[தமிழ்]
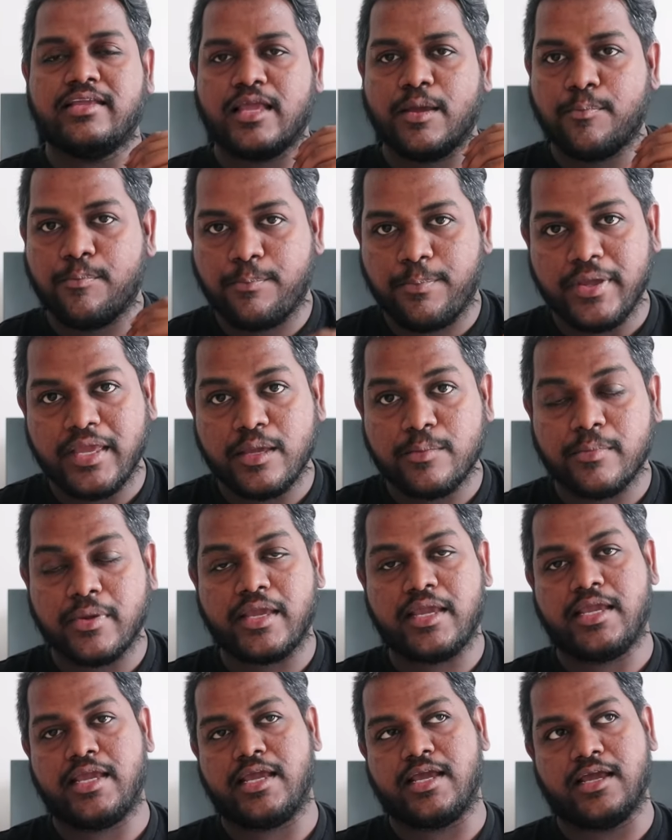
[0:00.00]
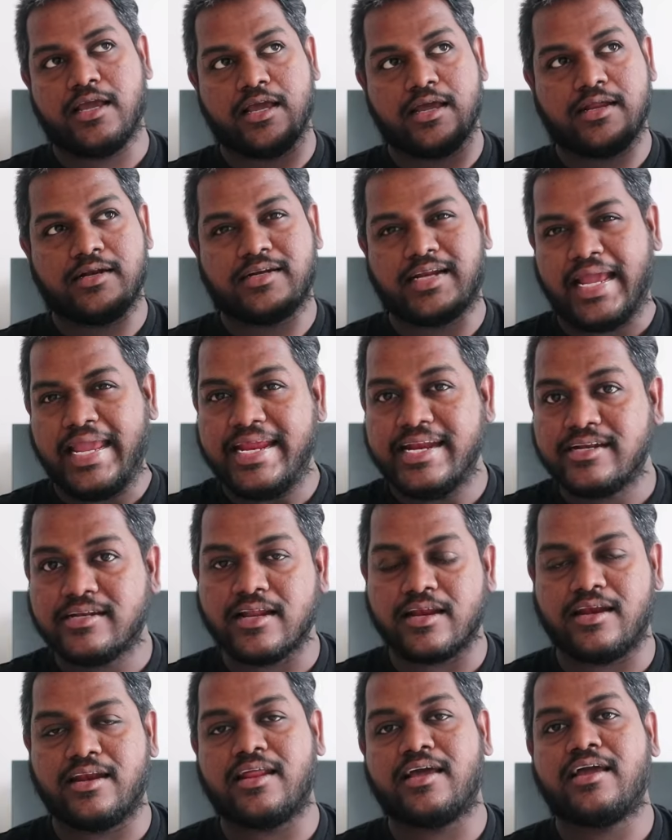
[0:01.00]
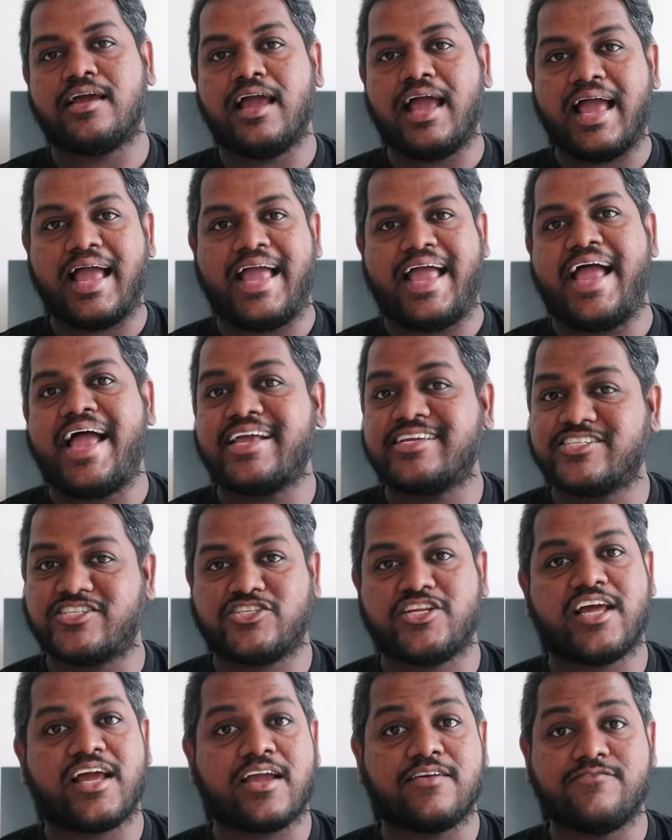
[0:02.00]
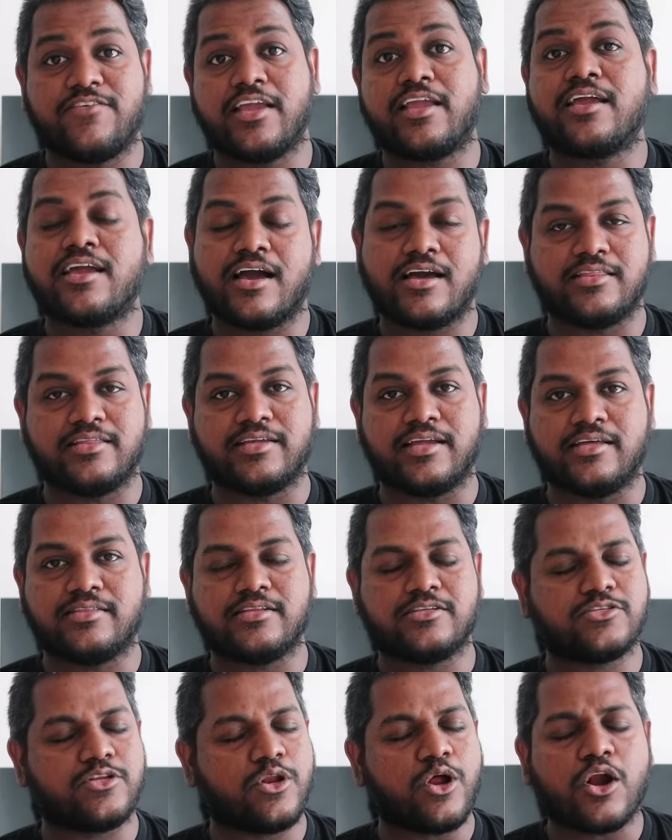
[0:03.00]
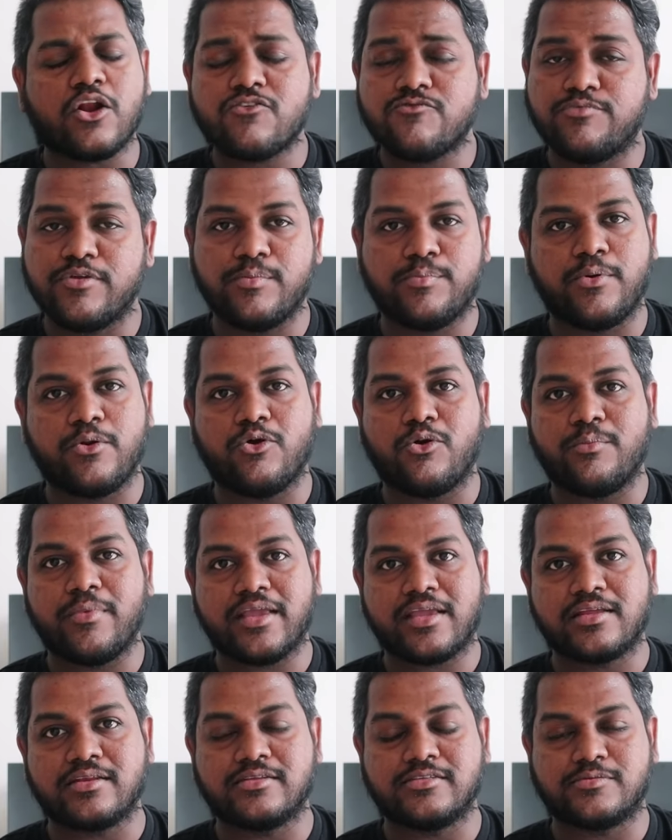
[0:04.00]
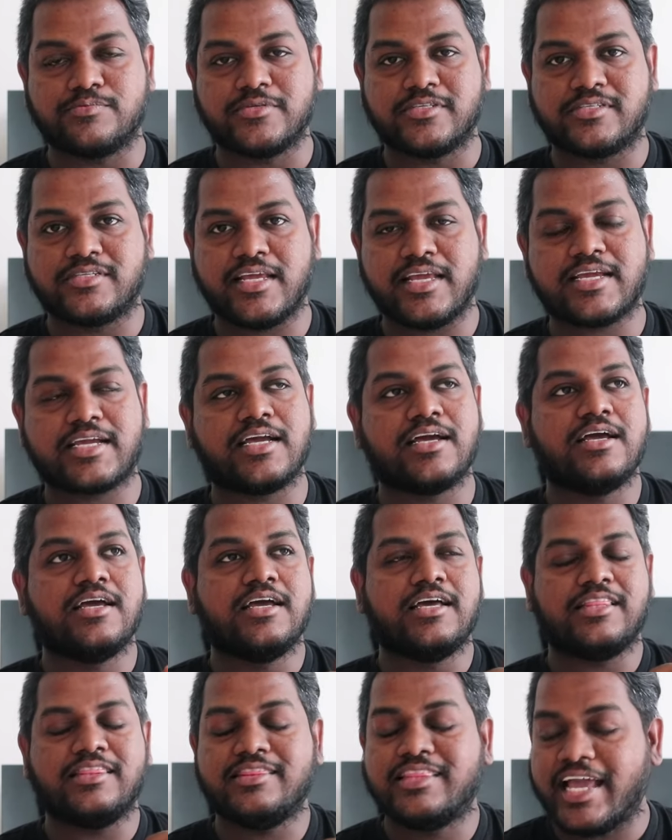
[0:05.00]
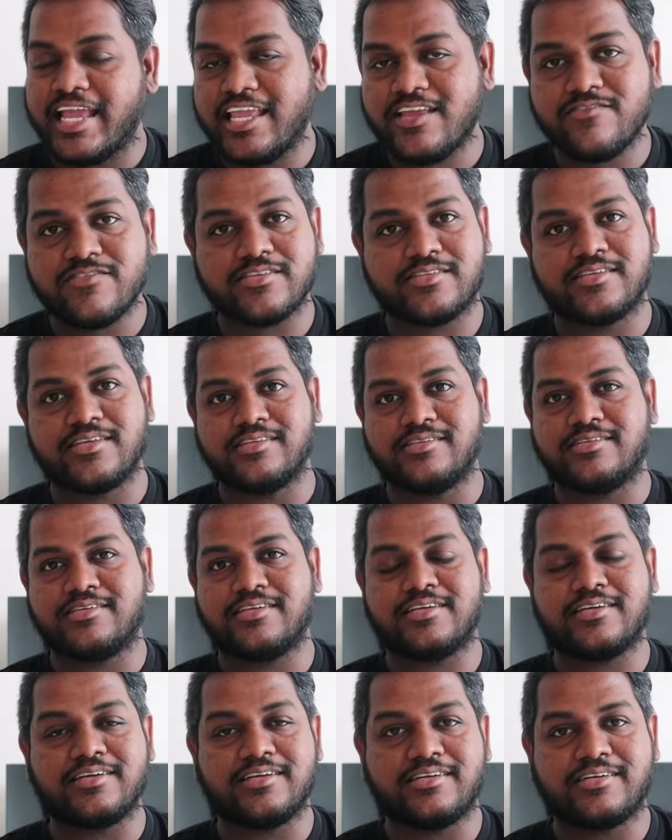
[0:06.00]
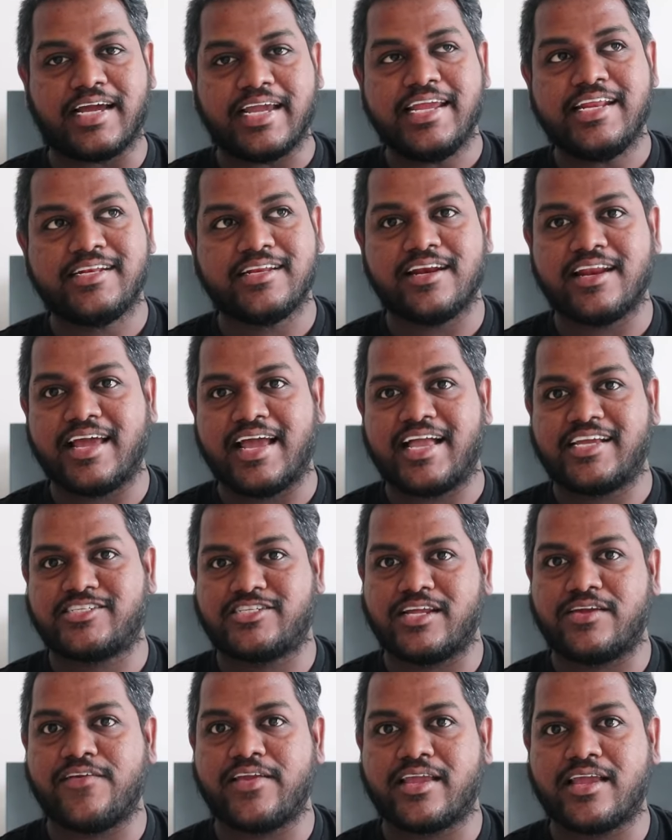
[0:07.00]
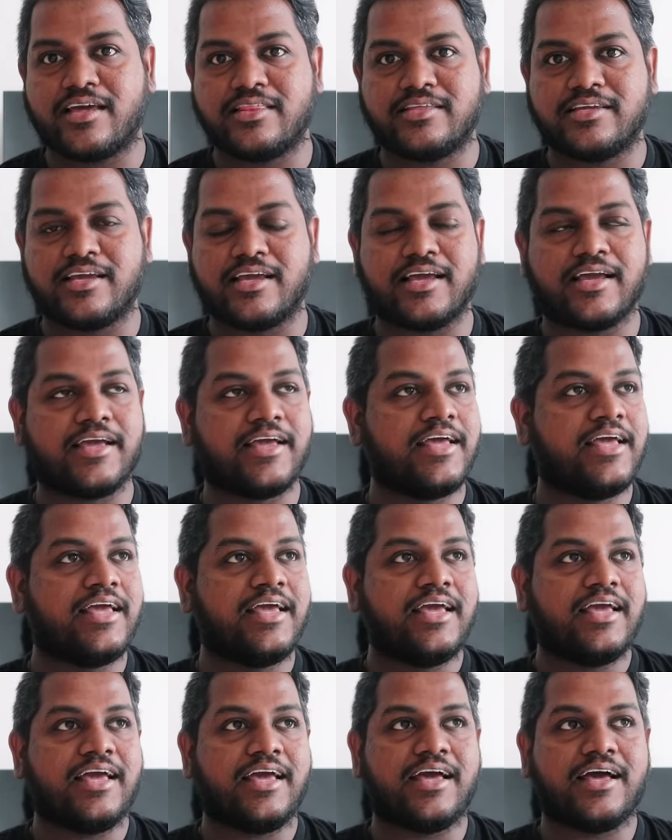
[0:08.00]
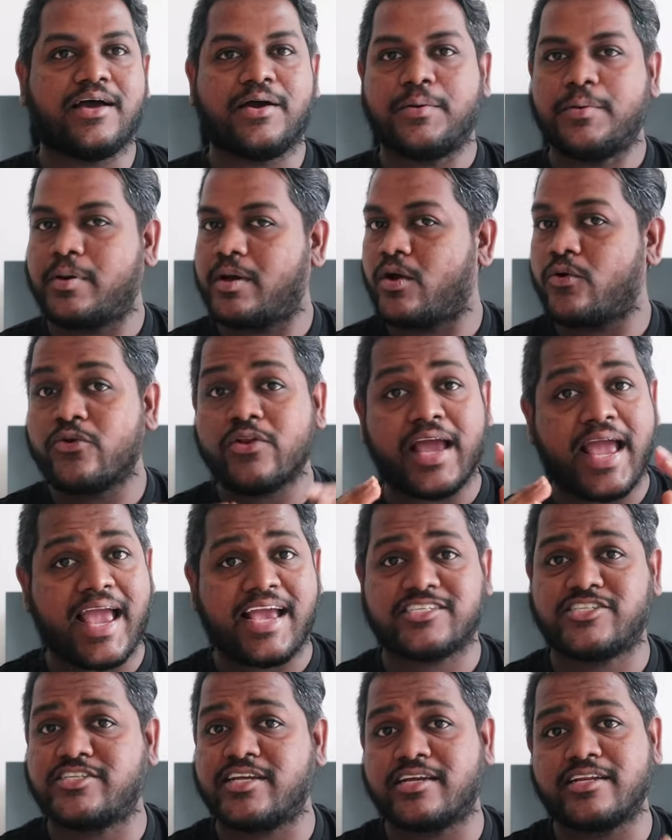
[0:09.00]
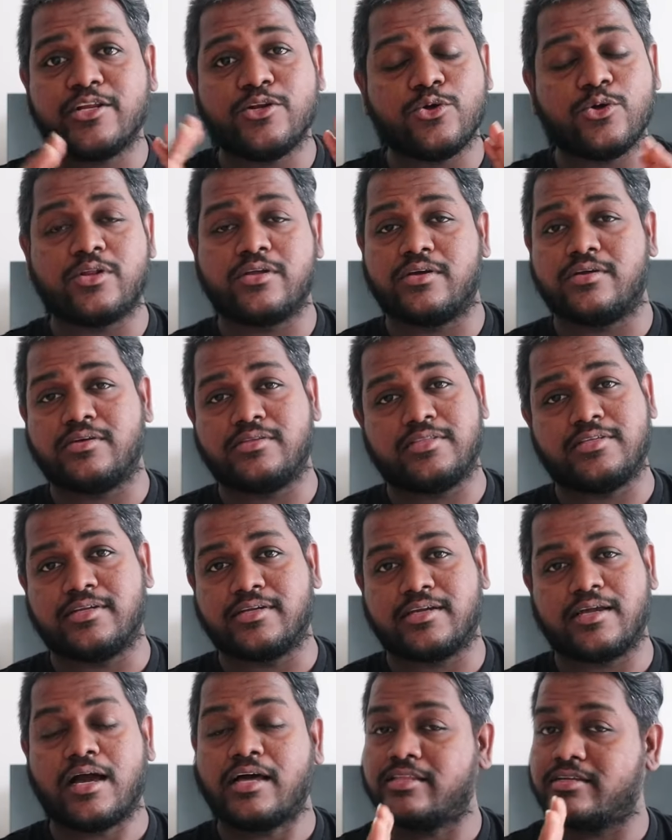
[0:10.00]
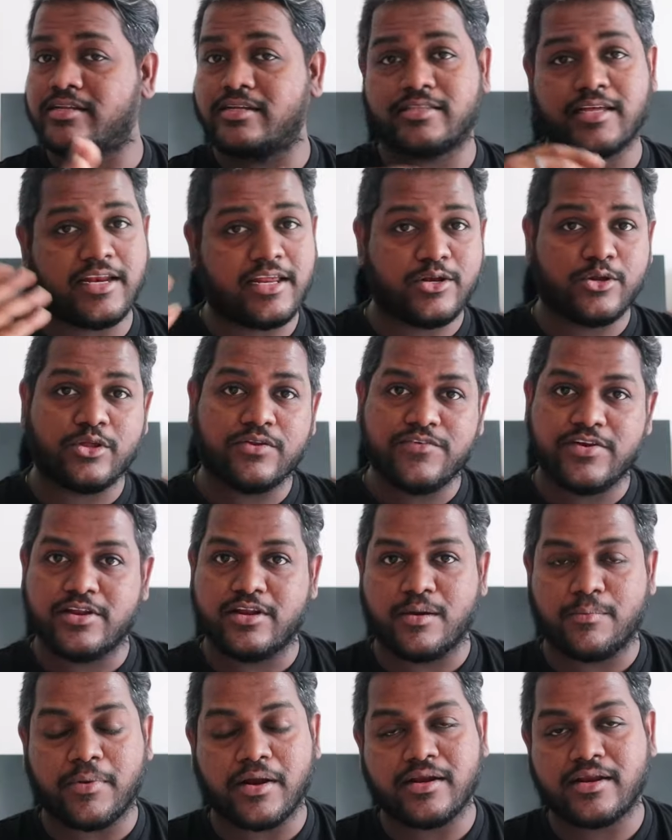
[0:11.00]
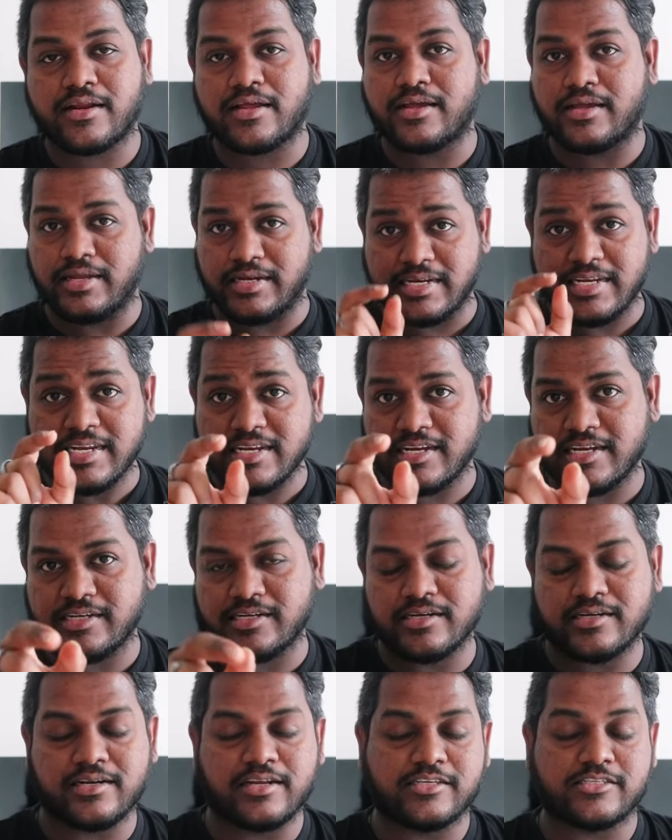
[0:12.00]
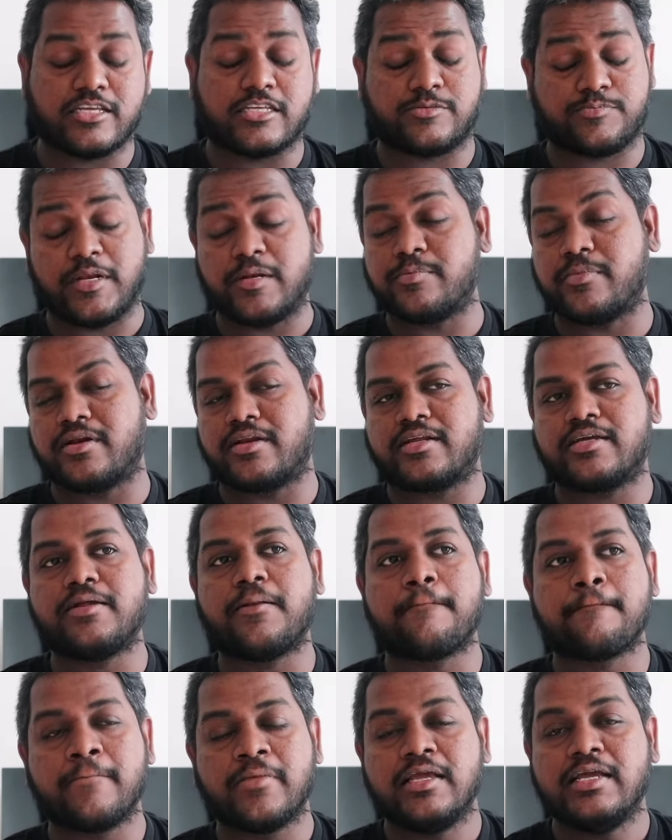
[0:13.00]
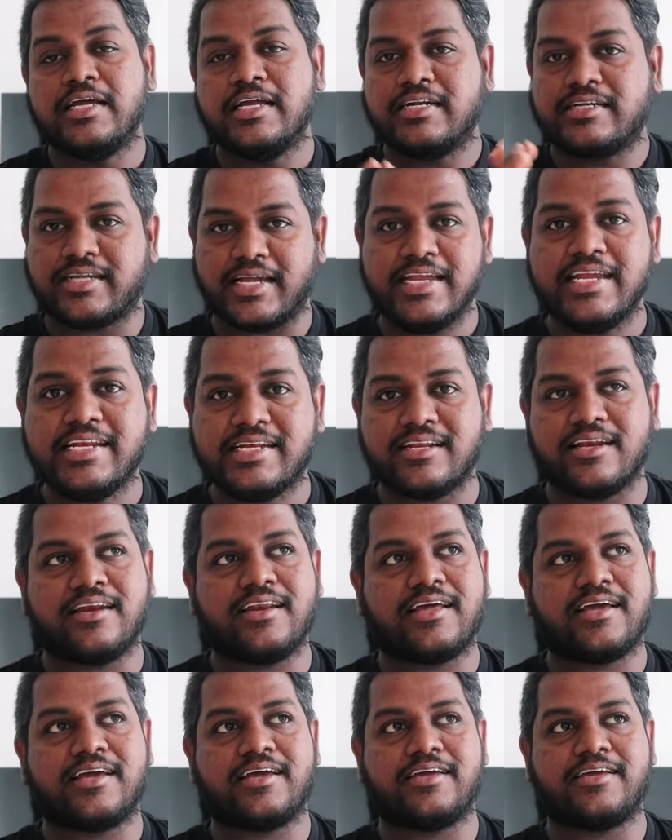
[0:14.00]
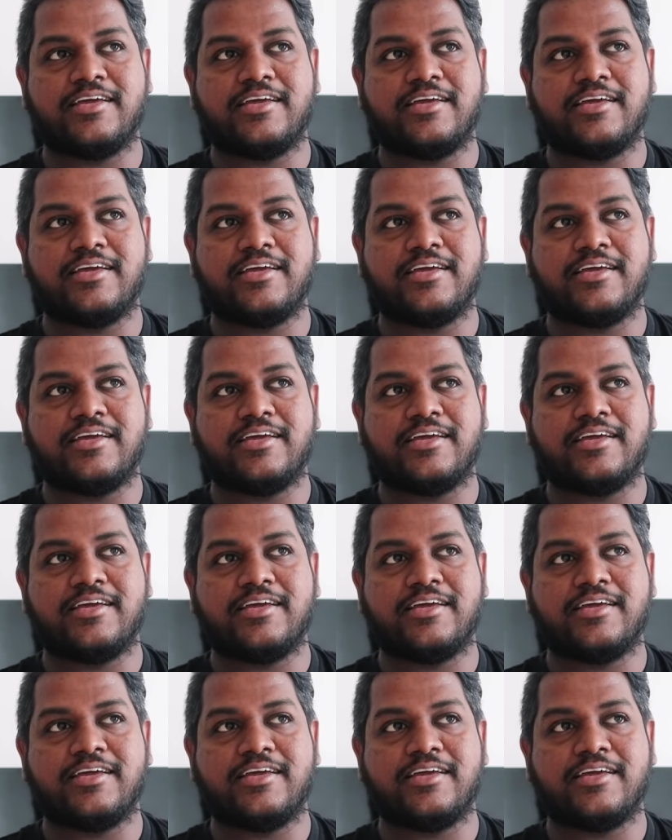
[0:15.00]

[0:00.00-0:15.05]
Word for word: எப்பயுமே டைட்டலில் ஹேஷ்டேக் வைக்காதீங்க தெர் இஸ் லாட் ஆஃப் பீப்புள் ஓ மேக்கிங் திஸ் மிஸ்டேக் தயவு செஞ்சு டைட்டலில் ஹேஷ்டேக் வைக்காதீங்க உங்களுக்கு ஹேஷ்டேக்னு இன்னொரு இது இருக்குது அதுக்கு நான் தனி இன்னொரு வீடியோ நான் பண்ணுறேன் இன் டீட்டெயில் நான் எக்ஸ்பிளைன் பண்ணுறேன் டைட்டலில்